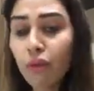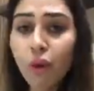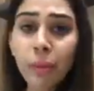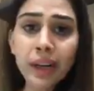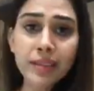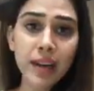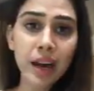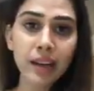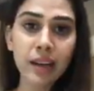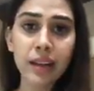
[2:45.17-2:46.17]
वो मैंने
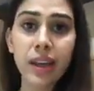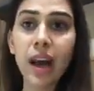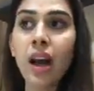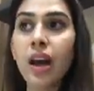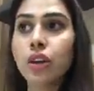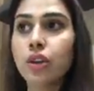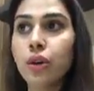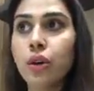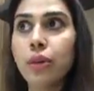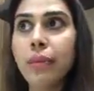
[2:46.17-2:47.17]
स्टार्ट कर दिया
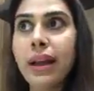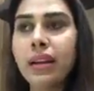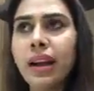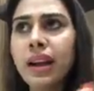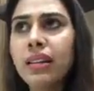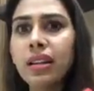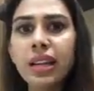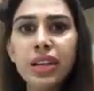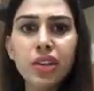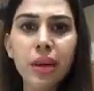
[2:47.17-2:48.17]
तो मैं लगातार
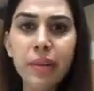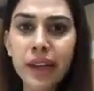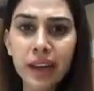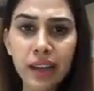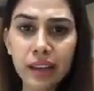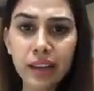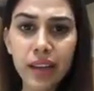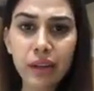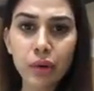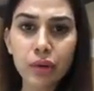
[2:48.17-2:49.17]
तीन चार महीने लेती
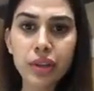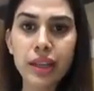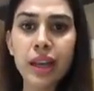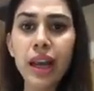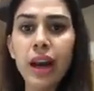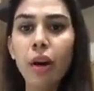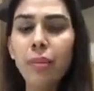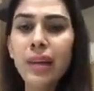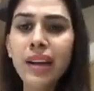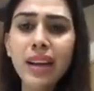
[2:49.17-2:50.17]
रही वो चीज़ें
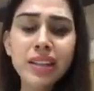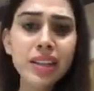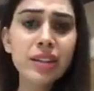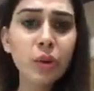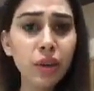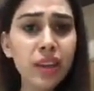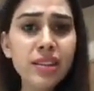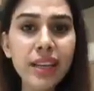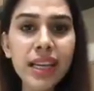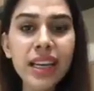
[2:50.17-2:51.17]
और मैंने ये चीज़
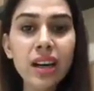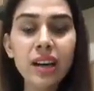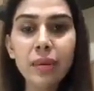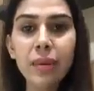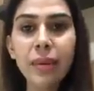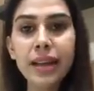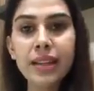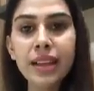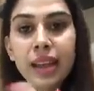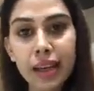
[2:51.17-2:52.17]
नोटिस की कि अगर मैं
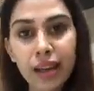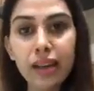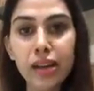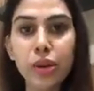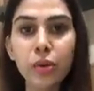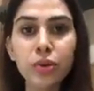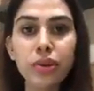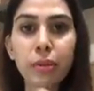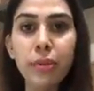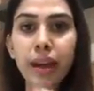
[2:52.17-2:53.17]
मेडिसिन ले रही हूँ
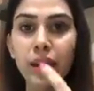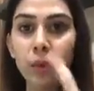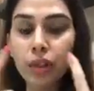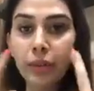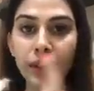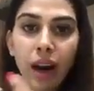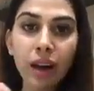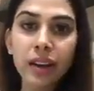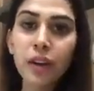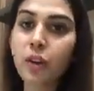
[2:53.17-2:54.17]
जब मैं नोज़ में
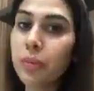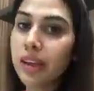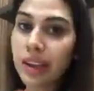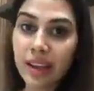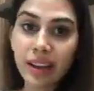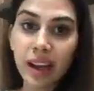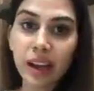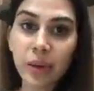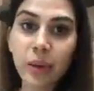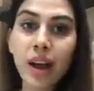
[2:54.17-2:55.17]
डाल रही हूँ तो मैं ठीक रह
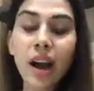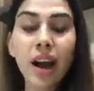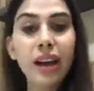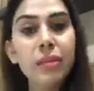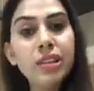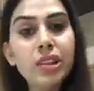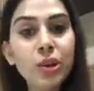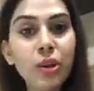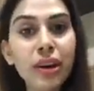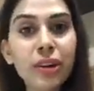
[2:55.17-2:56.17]
रही हूँ अगर मैं
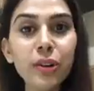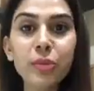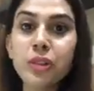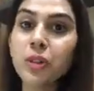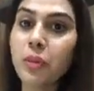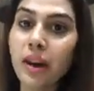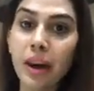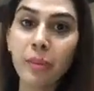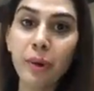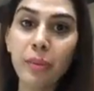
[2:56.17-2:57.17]
छोड़ रही हूँ तो मुझे
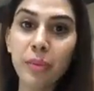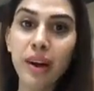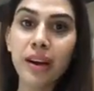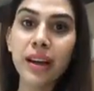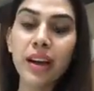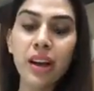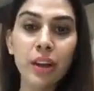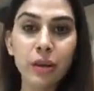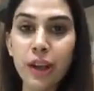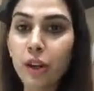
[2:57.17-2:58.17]
दोबारा प्रॉब्लम आ रही है
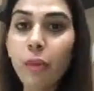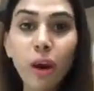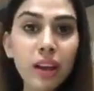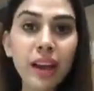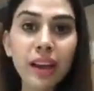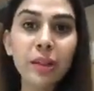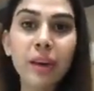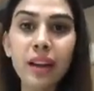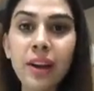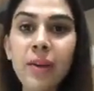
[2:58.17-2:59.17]
तो ये तो बहुत गलत
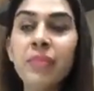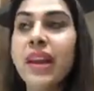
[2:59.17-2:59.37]
बात है